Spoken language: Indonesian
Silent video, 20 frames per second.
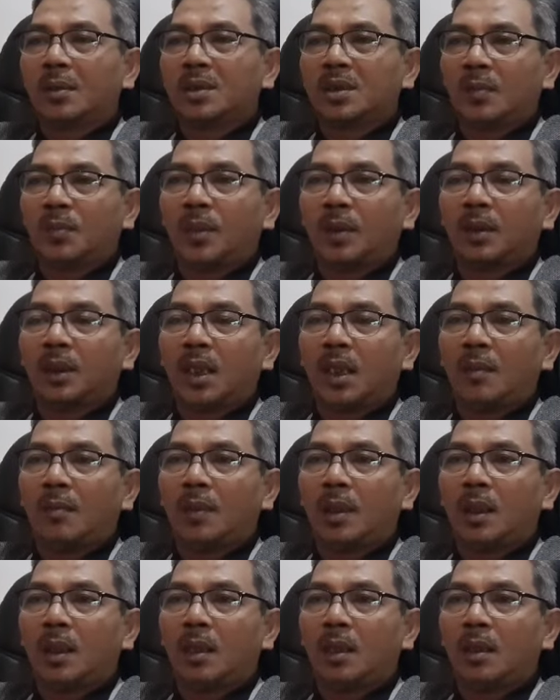seperti
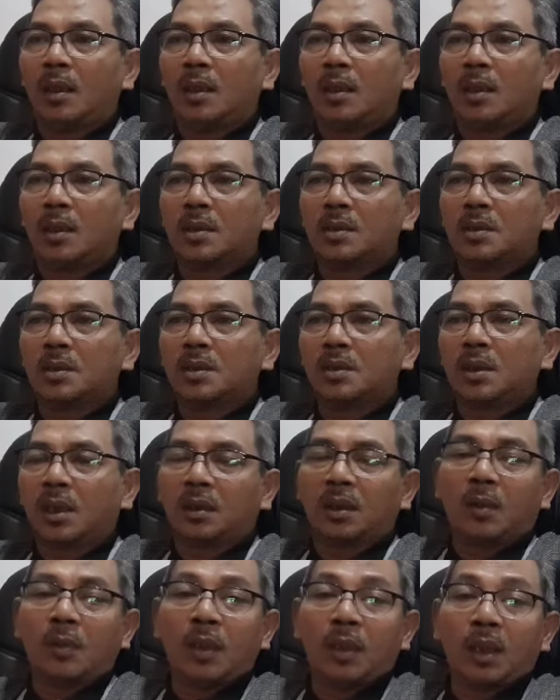apa
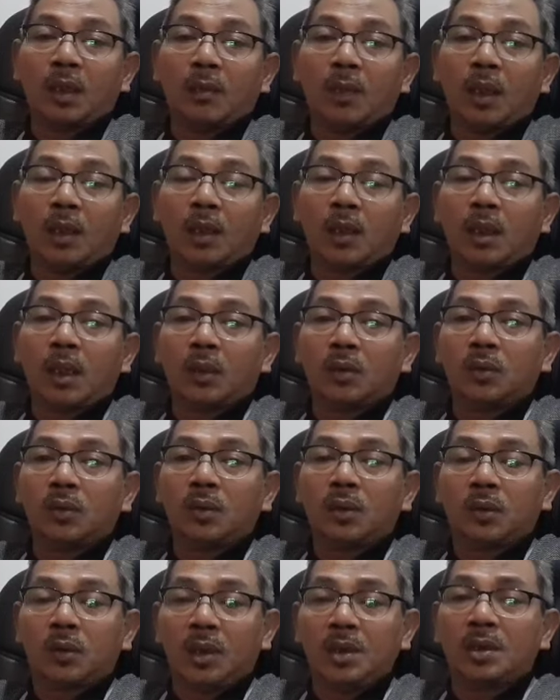serta bagaimana
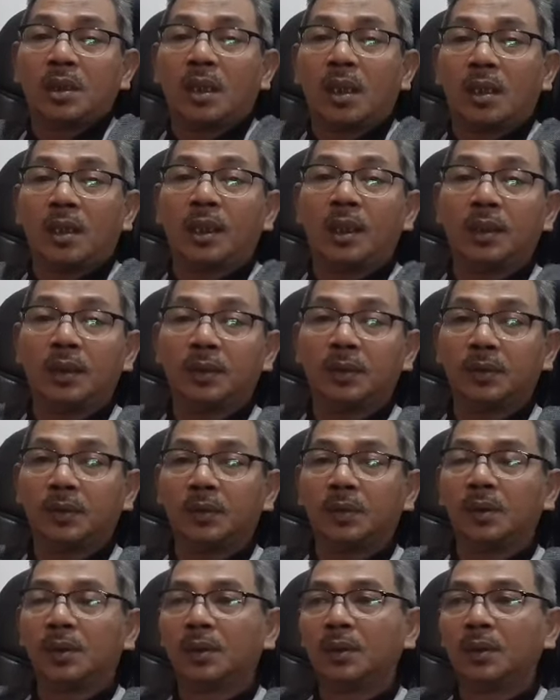lagu Indonesia Raya itu